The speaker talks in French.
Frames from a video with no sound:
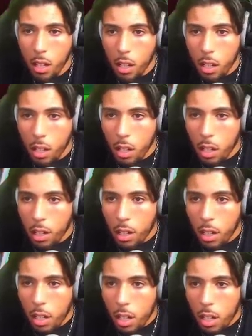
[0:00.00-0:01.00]
Ah le
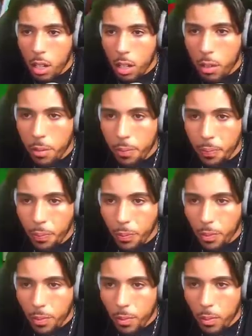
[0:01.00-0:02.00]
matériel ah construire
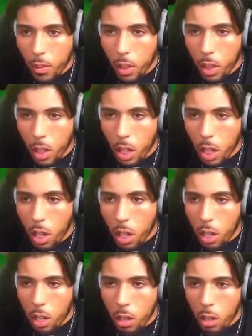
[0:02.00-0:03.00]
la
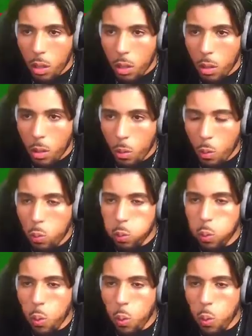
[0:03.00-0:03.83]
maison,